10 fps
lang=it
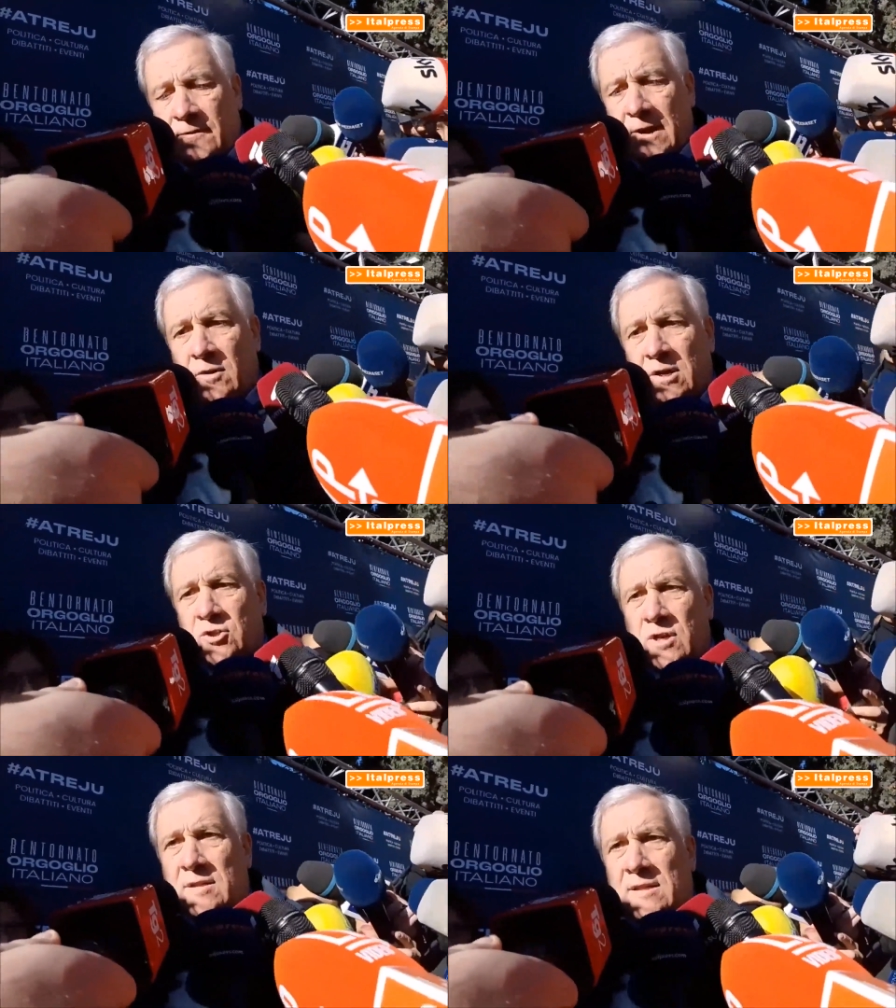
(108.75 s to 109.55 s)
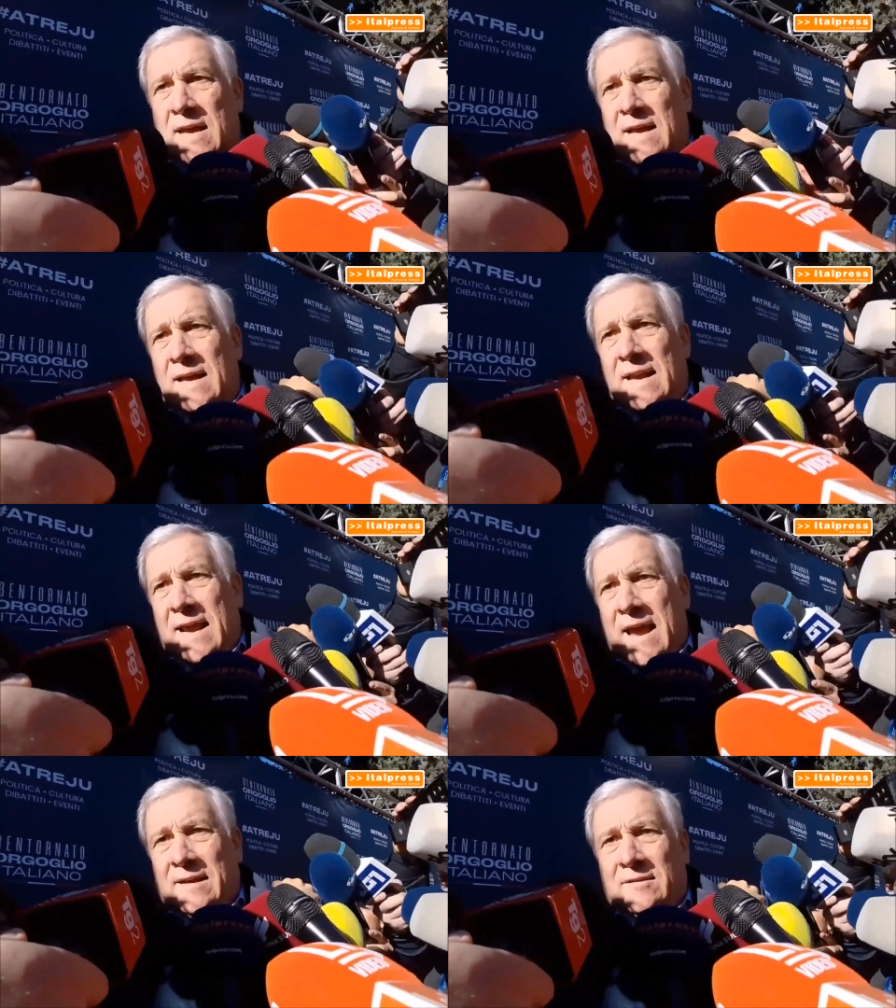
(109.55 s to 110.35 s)
fare una scelta
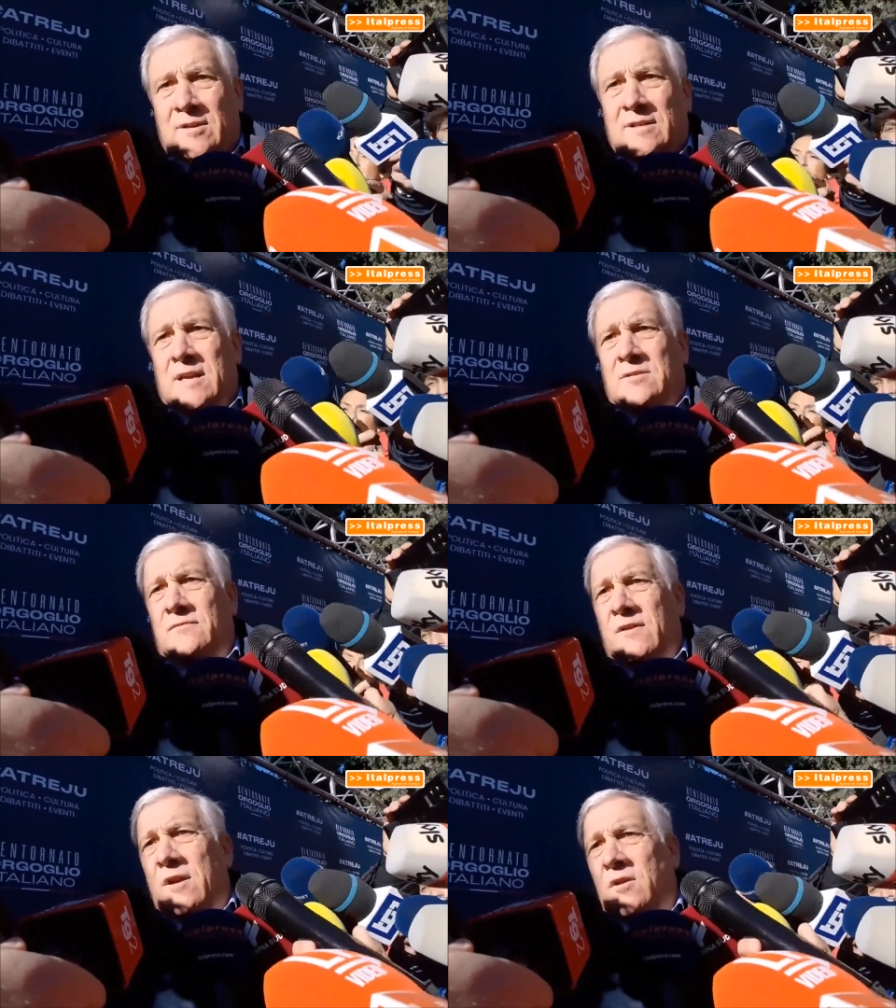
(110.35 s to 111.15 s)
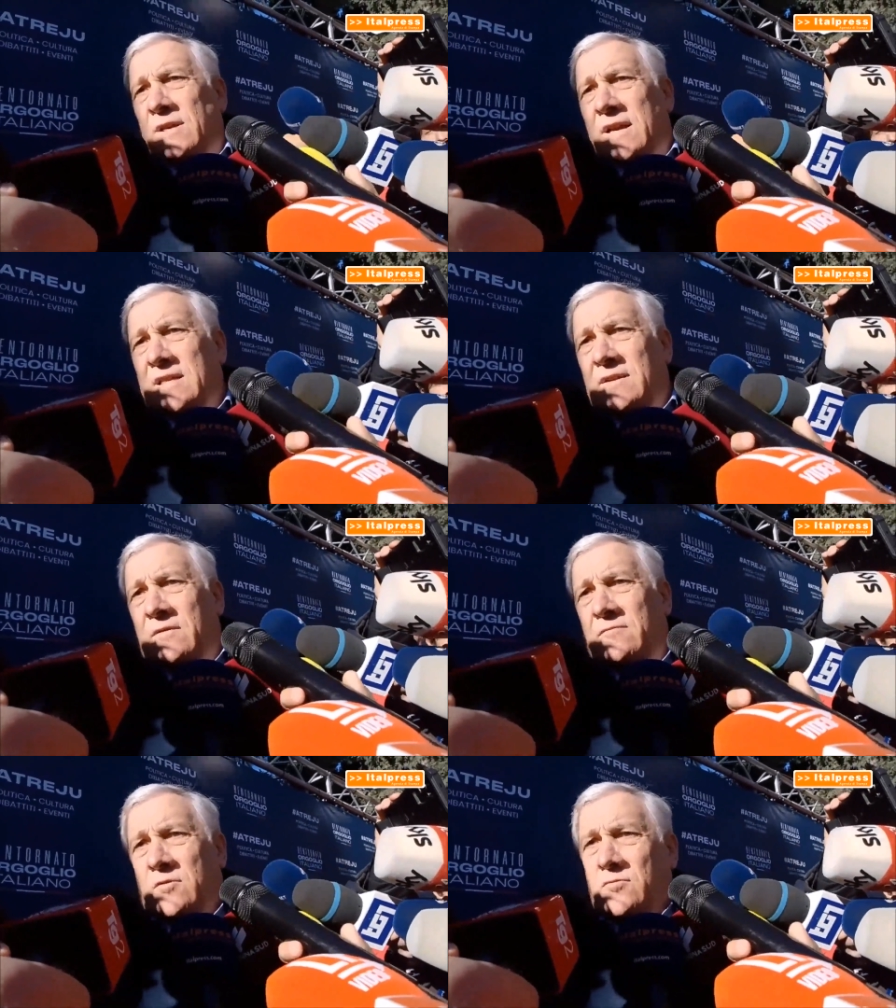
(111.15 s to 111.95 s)
alla carte, nel senso si fa una cosa che
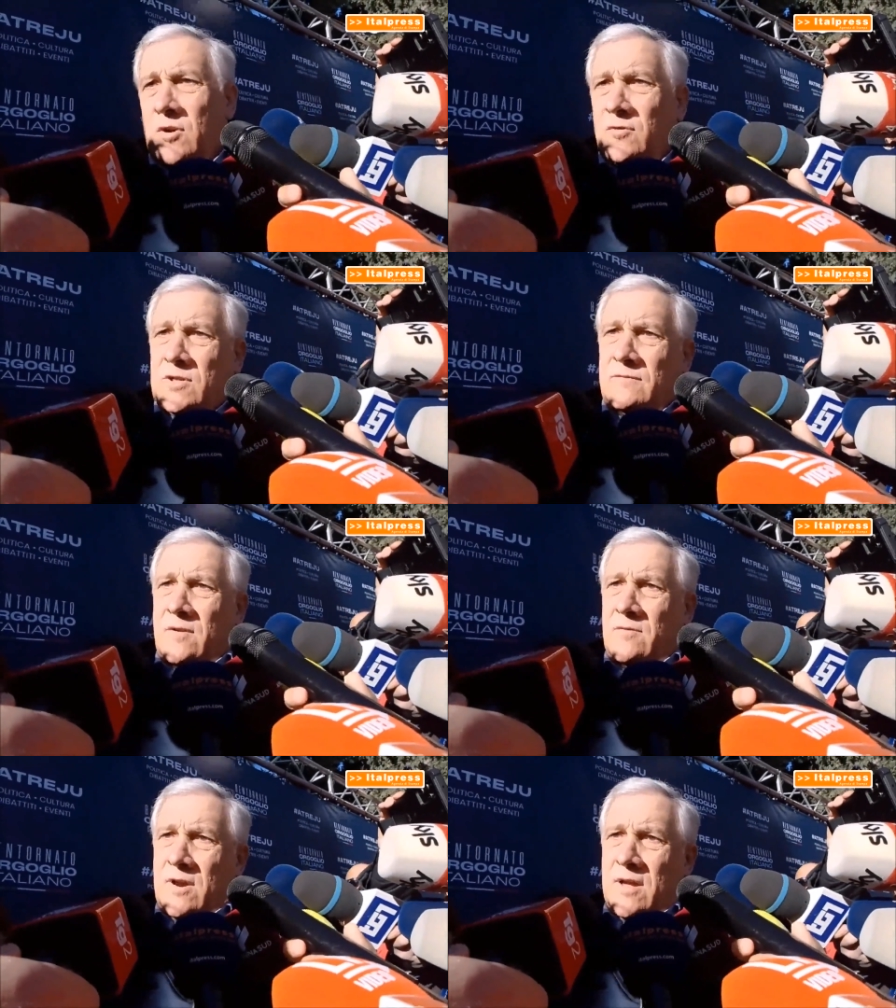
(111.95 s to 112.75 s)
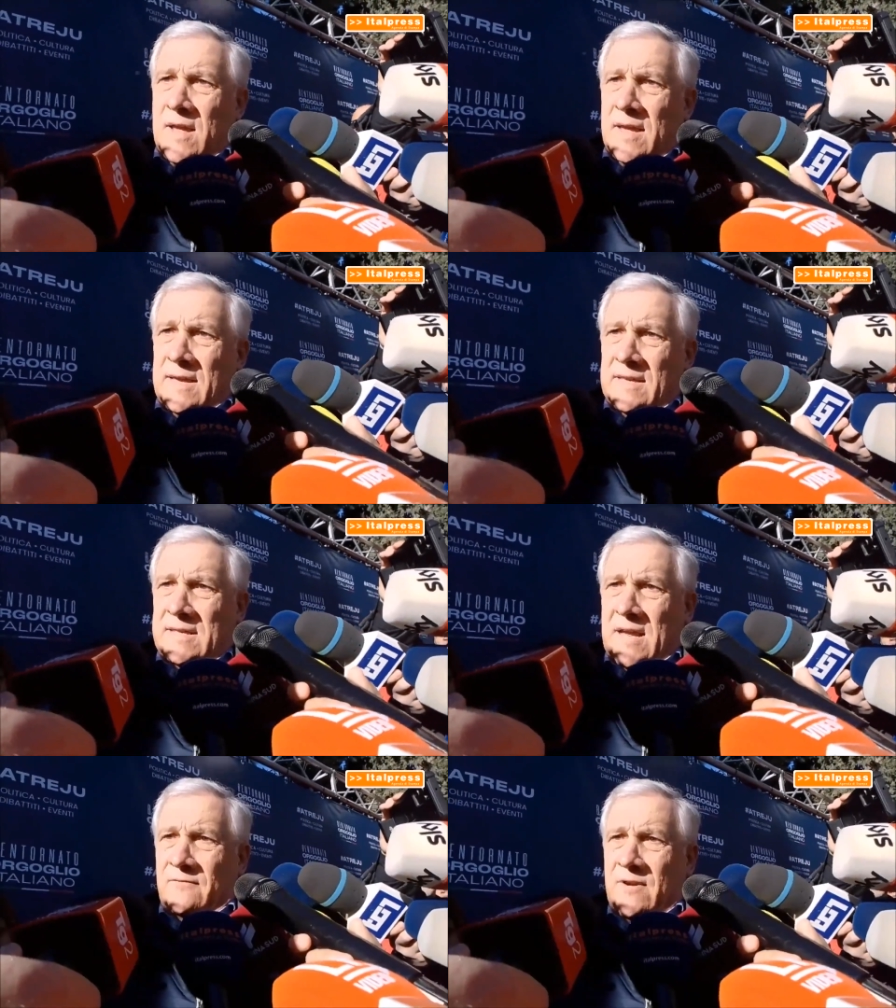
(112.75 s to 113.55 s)
serve a qualcuno e non si fa quella
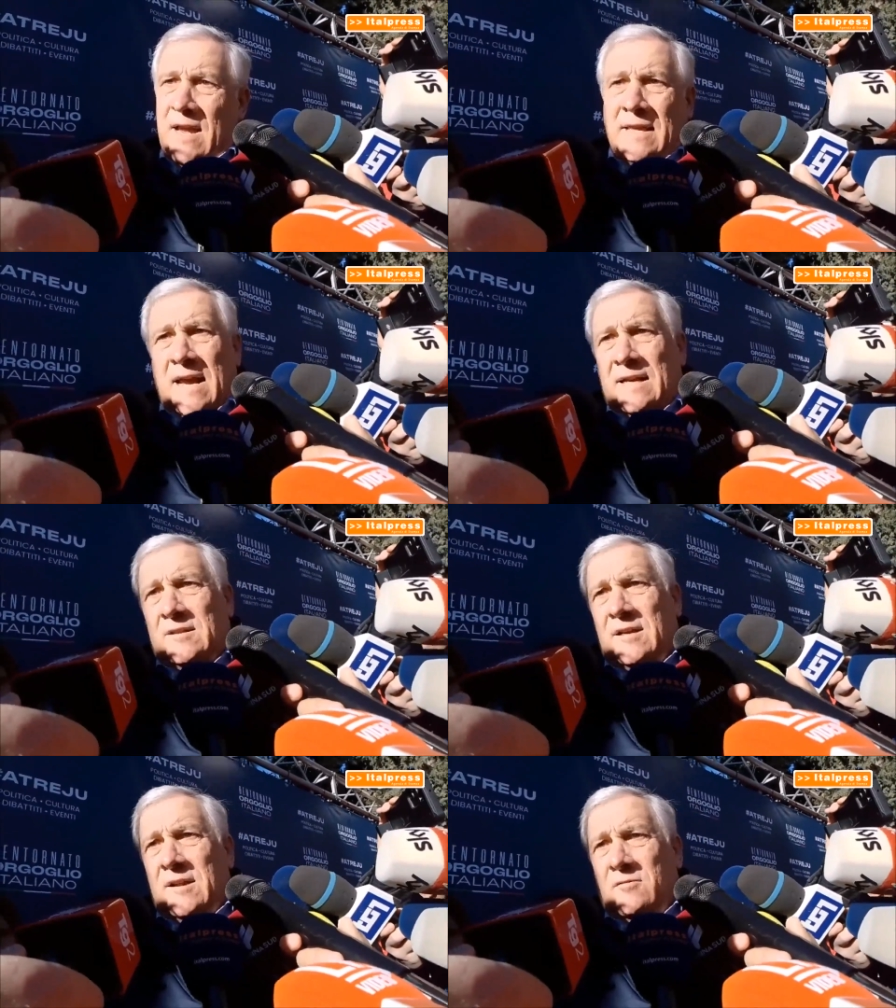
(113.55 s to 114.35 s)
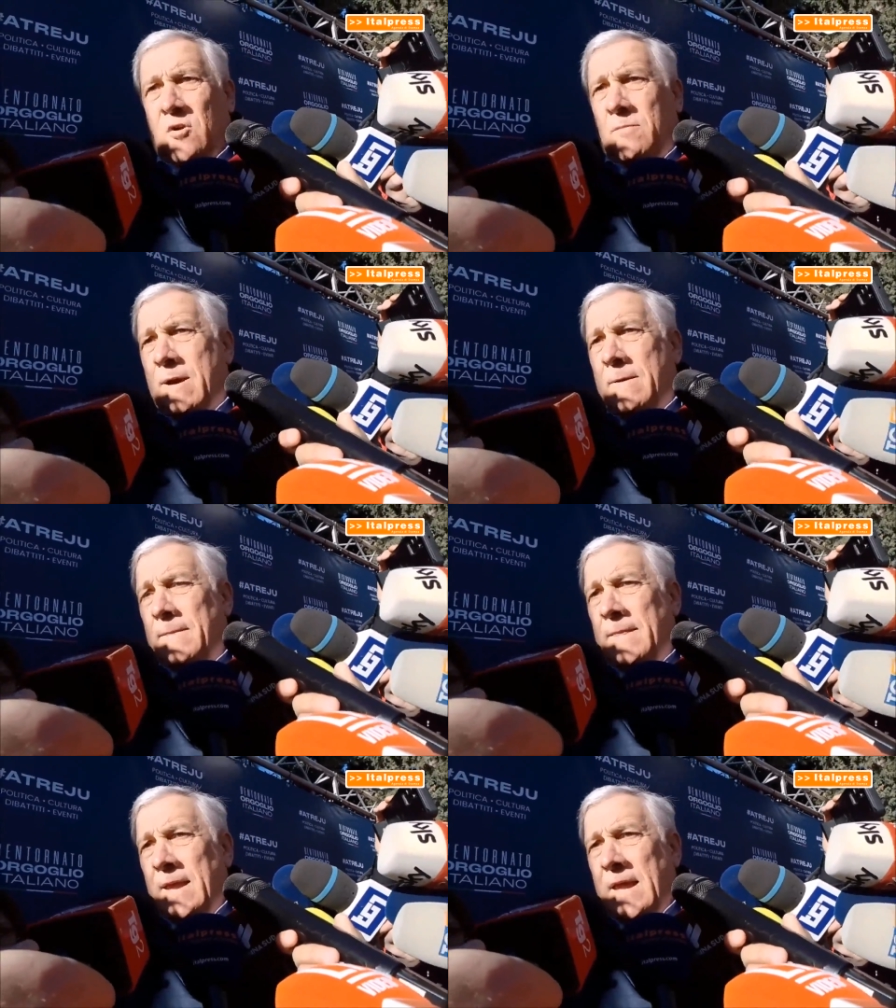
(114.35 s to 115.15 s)
che serve ad altri.
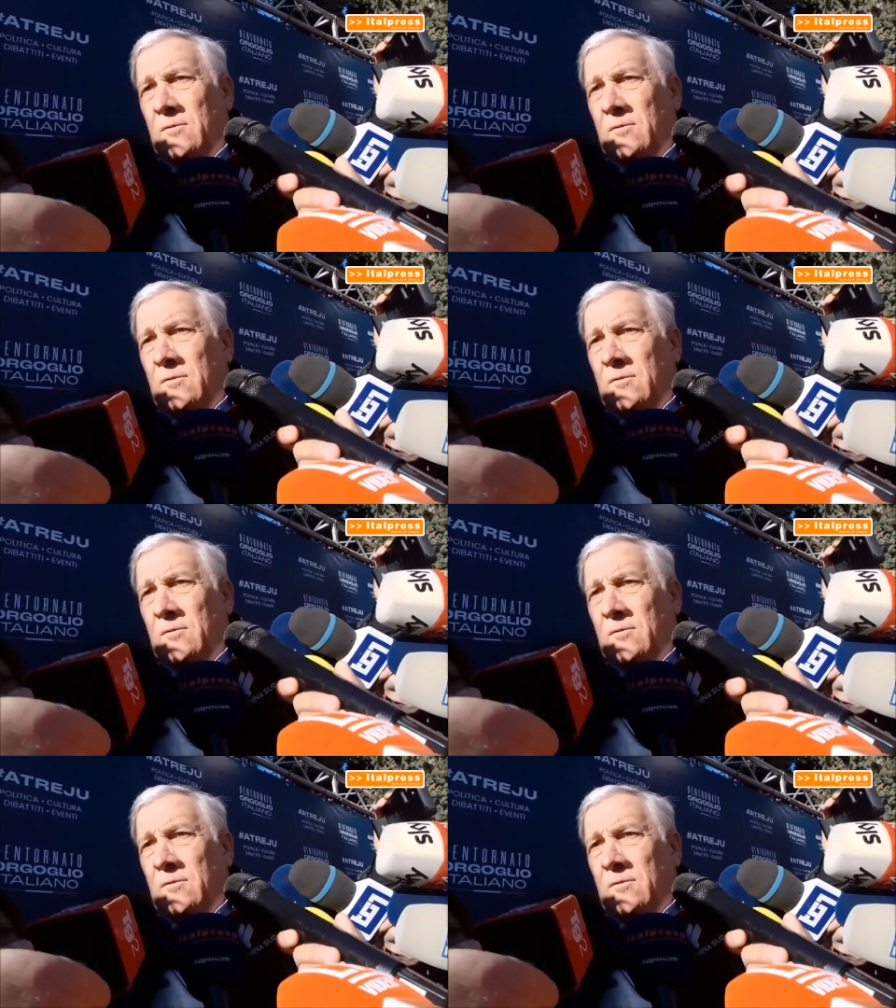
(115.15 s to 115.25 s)
L'Europa